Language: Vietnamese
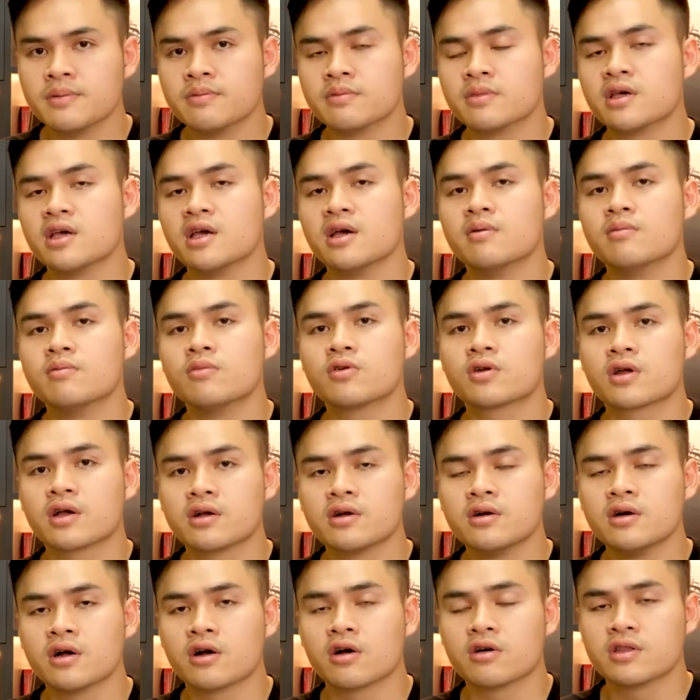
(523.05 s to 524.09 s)
tìm kiếm
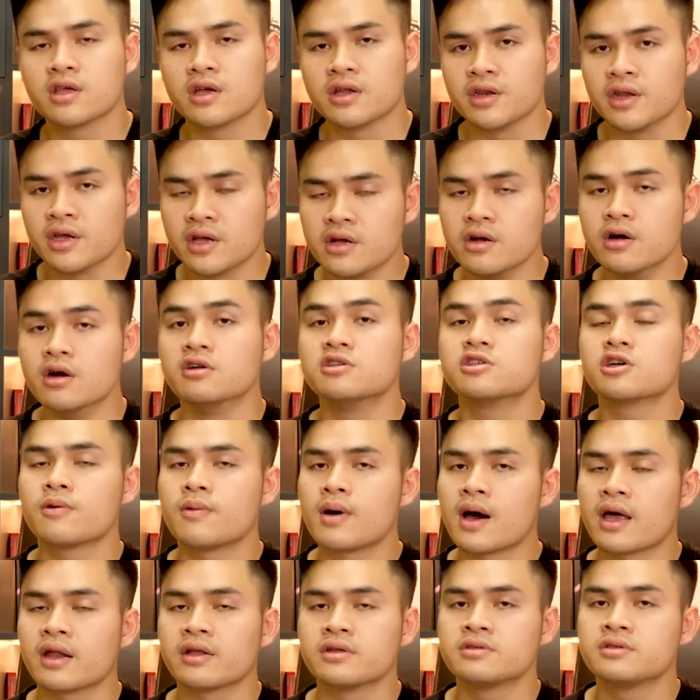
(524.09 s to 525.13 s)
một cái người có thể định hướng
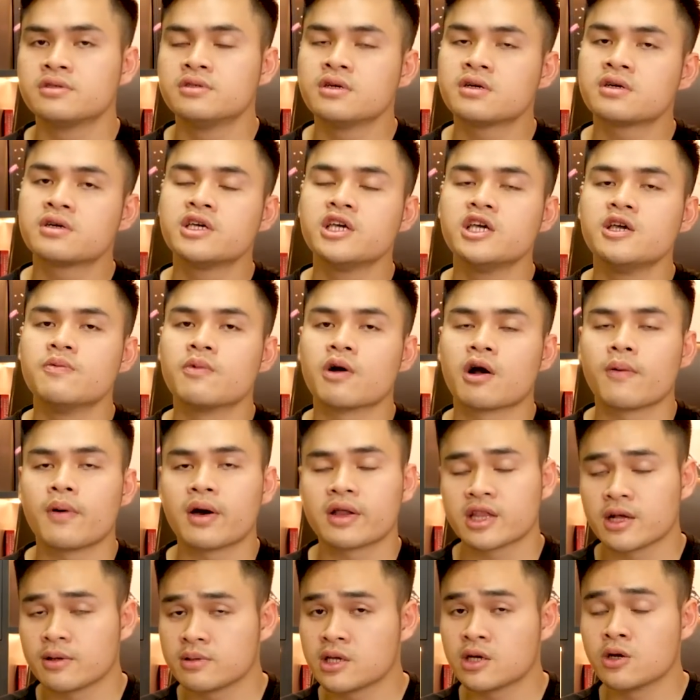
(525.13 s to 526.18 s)
cho các bạn trước khi mà
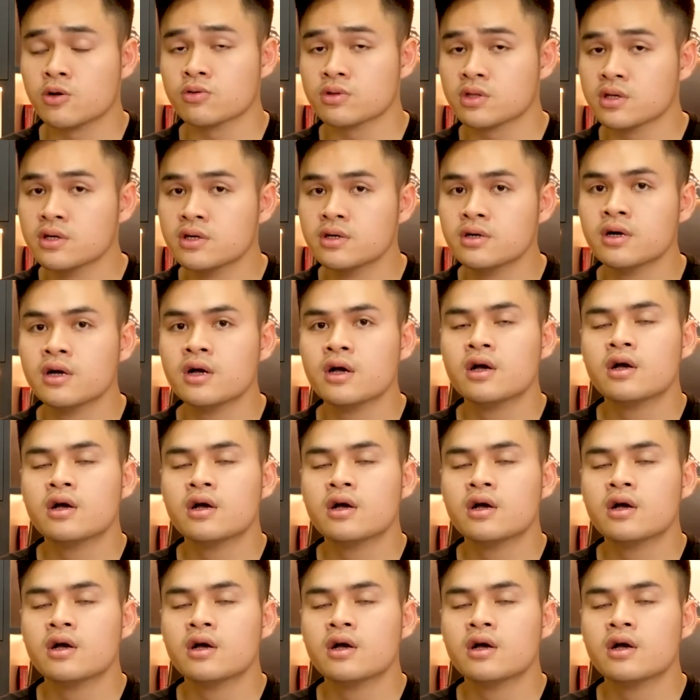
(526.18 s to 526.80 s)
các bạn tham gia đầu tư,